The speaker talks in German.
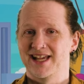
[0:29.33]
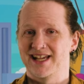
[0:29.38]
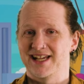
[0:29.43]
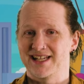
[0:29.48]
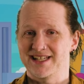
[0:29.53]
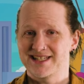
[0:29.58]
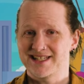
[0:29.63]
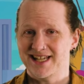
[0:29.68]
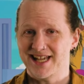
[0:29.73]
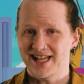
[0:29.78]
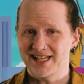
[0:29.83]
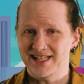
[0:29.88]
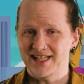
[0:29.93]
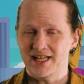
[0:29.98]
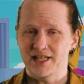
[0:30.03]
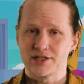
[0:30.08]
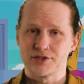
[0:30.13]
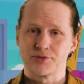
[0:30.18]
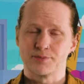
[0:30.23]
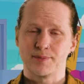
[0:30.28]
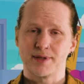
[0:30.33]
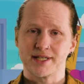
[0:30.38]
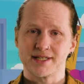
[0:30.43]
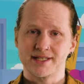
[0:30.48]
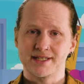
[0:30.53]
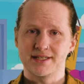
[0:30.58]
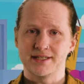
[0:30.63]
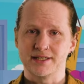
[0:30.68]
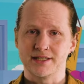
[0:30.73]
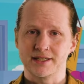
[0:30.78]
Es kann also
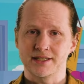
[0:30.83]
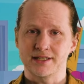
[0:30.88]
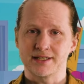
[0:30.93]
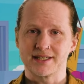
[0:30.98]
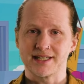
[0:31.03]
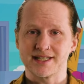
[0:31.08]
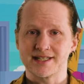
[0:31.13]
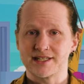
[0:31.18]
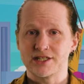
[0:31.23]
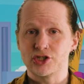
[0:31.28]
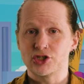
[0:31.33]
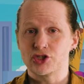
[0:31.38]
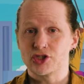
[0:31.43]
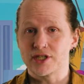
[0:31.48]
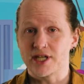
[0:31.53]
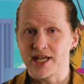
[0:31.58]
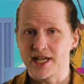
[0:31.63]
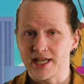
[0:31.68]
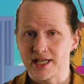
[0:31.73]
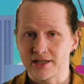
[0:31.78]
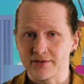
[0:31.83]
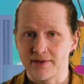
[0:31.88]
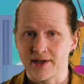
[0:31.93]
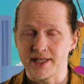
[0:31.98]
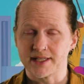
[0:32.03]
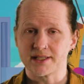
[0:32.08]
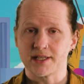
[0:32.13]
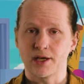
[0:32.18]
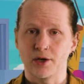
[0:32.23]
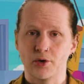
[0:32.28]
passieren, dass die Schere
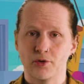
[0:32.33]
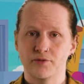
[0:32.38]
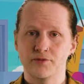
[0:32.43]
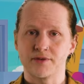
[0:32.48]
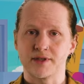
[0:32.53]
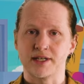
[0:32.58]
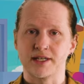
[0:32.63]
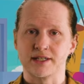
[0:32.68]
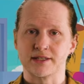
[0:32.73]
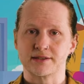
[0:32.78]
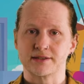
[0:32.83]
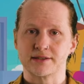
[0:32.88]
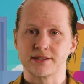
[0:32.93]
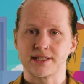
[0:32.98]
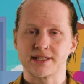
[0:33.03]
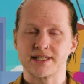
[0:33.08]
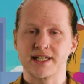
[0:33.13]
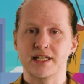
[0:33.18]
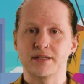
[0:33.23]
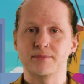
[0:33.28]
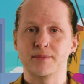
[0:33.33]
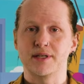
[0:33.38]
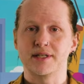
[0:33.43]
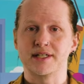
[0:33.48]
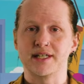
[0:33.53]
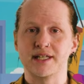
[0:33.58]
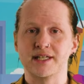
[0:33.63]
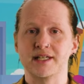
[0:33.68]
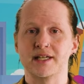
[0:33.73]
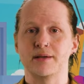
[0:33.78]
weiter aufgeht. Das nennt man
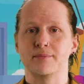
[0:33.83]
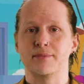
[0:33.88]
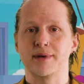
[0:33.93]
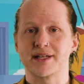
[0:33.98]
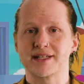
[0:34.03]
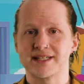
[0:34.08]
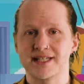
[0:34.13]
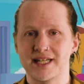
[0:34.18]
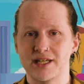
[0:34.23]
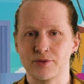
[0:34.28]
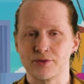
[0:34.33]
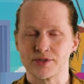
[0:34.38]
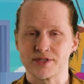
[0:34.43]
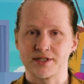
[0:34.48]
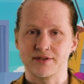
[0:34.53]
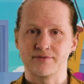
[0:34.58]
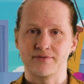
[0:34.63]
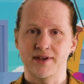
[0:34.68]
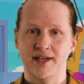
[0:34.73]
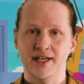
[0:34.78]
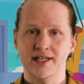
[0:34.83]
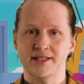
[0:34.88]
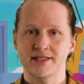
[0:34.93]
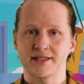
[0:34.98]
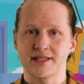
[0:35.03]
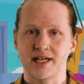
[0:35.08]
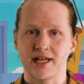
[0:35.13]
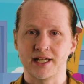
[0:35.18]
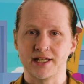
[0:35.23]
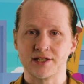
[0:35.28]
den Matthäus-Effekt,
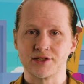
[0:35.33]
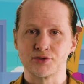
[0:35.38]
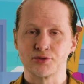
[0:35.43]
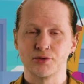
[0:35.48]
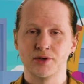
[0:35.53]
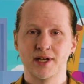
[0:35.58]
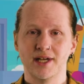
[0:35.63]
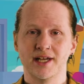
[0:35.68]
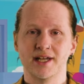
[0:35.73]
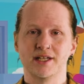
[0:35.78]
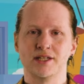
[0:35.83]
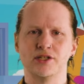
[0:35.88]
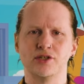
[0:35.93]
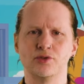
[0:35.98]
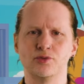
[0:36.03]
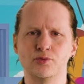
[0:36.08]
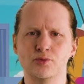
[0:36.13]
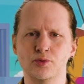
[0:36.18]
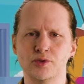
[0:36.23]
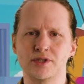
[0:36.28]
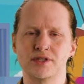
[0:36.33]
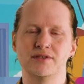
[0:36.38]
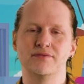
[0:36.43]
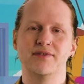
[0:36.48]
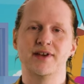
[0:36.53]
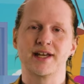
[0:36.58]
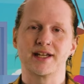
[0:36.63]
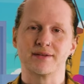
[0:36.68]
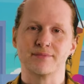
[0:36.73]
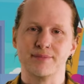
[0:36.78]
also die Guten
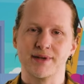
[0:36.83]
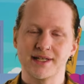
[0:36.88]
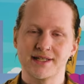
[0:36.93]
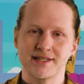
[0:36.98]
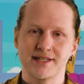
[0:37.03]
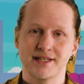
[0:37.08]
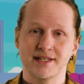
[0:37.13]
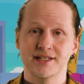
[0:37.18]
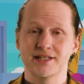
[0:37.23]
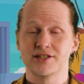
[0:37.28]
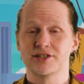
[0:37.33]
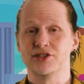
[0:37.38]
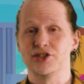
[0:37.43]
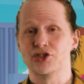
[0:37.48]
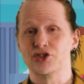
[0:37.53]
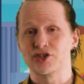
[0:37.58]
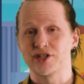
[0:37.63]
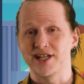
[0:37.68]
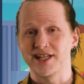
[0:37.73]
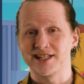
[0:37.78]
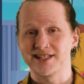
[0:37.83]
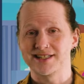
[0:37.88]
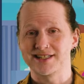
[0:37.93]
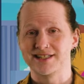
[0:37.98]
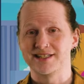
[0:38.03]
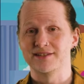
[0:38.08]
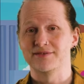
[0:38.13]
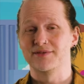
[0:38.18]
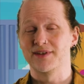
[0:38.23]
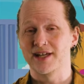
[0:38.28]
werden besser, die
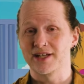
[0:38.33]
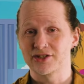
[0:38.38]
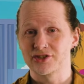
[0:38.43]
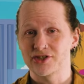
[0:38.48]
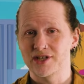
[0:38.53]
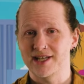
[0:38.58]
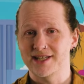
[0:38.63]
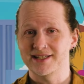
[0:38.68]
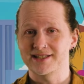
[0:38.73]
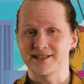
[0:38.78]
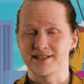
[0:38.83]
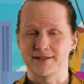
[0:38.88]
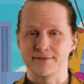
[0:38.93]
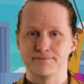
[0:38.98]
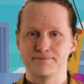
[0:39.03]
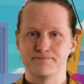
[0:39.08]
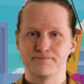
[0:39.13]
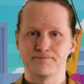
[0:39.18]
Schlechten werden schlechter.